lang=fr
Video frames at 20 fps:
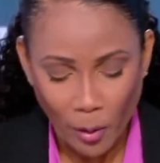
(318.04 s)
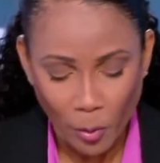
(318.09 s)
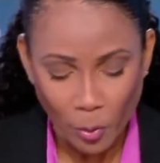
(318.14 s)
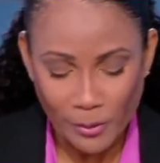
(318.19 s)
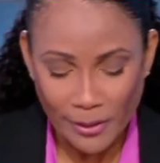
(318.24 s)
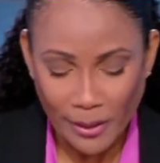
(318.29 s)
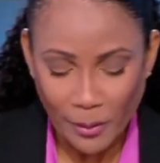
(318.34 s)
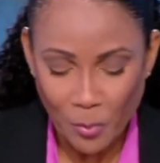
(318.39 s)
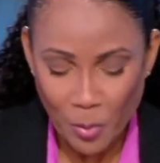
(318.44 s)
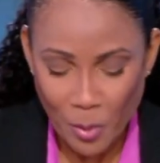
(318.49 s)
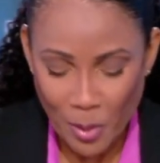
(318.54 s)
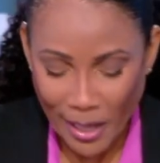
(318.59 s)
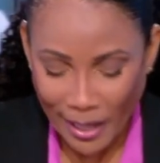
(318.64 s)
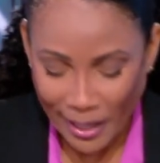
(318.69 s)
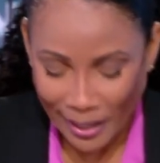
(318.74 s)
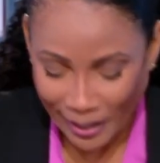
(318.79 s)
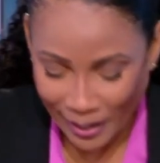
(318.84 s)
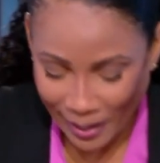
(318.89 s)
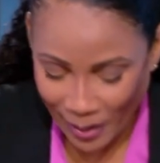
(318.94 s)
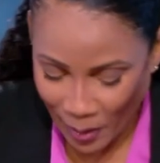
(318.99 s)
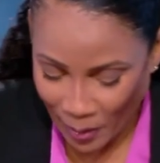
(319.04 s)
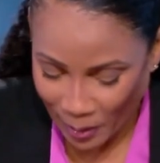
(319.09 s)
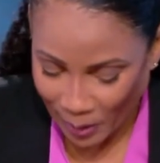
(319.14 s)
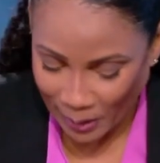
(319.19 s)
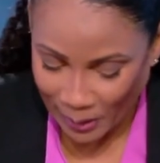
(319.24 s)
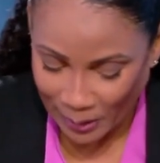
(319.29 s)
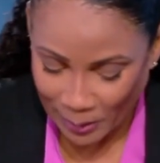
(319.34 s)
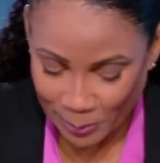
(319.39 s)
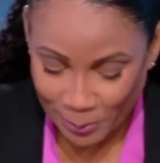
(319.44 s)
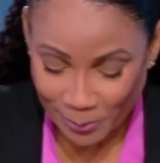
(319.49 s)
contribuer à,
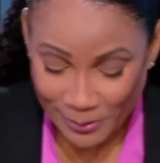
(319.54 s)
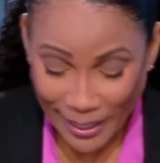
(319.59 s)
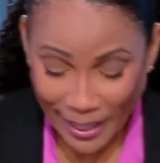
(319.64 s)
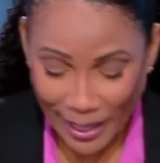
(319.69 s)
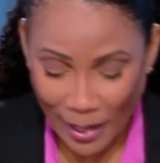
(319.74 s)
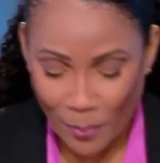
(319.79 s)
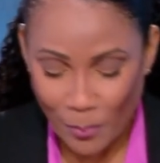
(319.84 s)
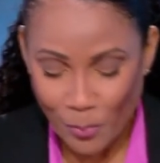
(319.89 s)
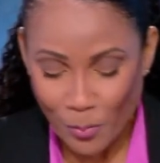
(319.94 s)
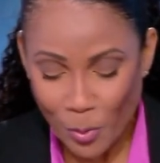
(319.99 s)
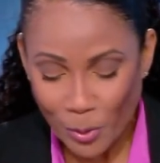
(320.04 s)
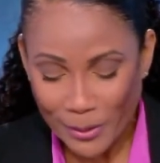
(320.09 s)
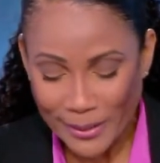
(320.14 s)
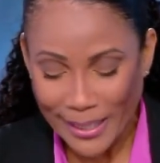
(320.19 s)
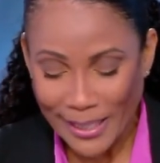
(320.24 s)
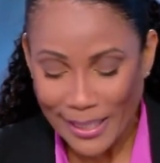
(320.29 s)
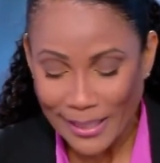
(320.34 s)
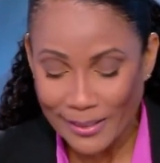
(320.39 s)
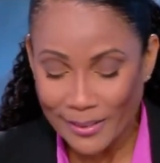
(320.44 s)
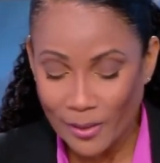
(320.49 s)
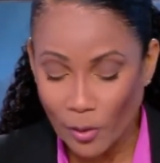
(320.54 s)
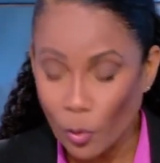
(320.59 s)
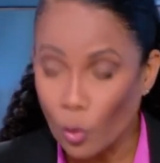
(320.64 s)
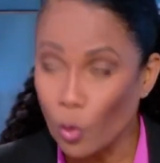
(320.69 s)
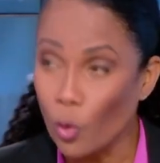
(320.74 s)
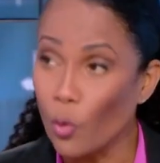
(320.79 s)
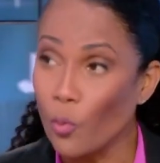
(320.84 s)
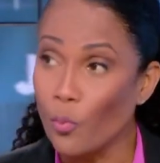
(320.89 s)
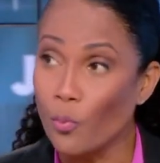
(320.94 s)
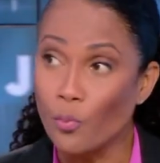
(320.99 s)
en faire un modèle dans
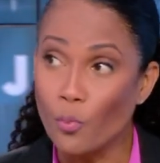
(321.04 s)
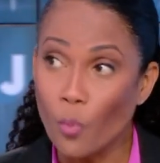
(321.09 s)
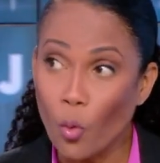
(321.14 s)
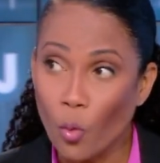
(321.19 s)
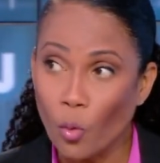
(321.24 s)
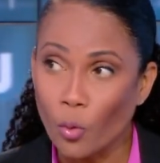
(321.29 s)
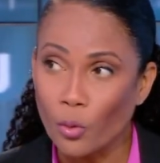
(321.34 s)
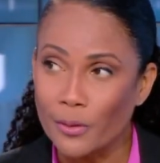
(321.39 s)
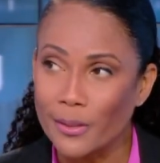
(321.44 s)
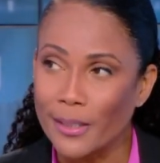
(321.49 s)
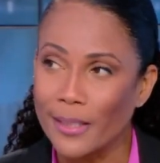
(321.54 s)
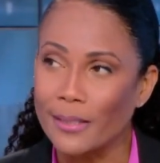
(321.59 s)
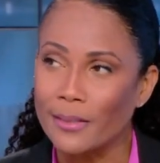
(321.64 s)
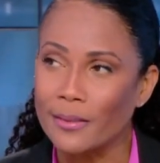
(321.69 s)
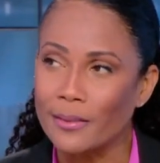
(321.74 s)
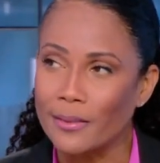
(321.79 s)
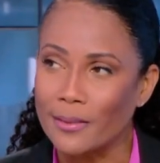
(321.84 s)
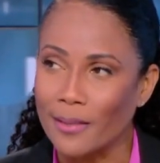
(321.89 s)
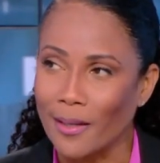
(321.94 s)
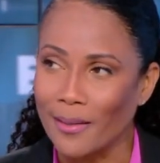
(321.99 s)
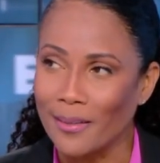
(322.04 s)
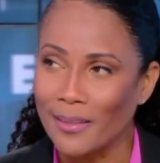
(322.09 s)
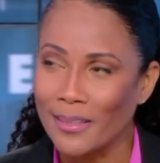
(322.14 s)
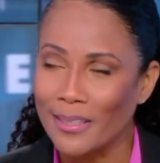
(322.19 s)
le monde. Et ça,